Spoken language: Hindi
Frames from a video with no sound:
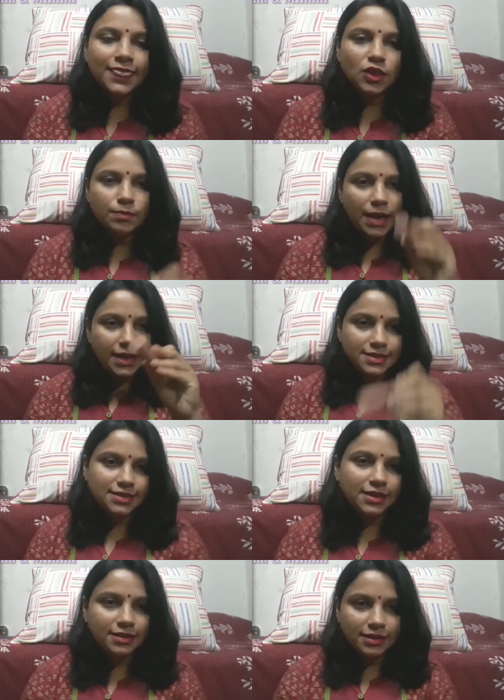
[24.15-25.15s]
तो मैं
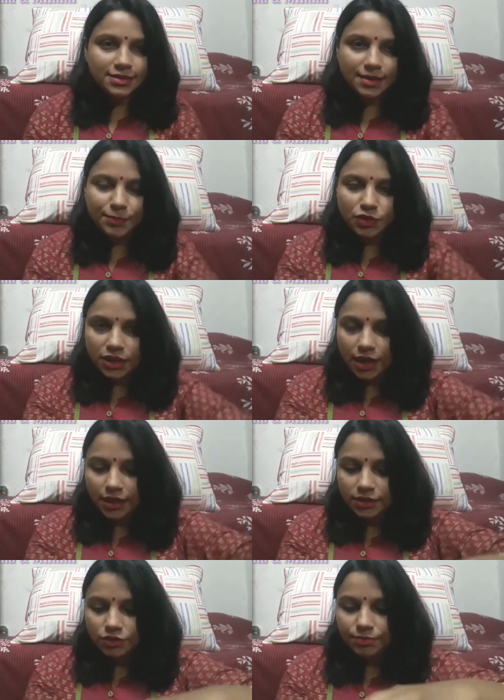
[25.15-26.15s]
इसके कलर्स आपको
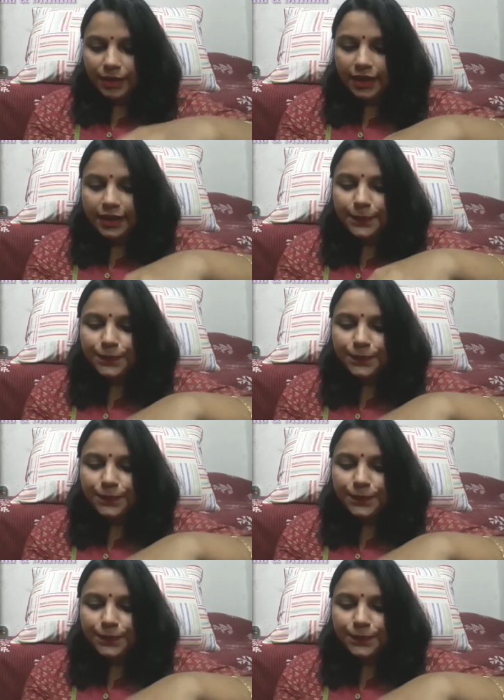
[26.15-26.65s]
दिखाती हूँ पहले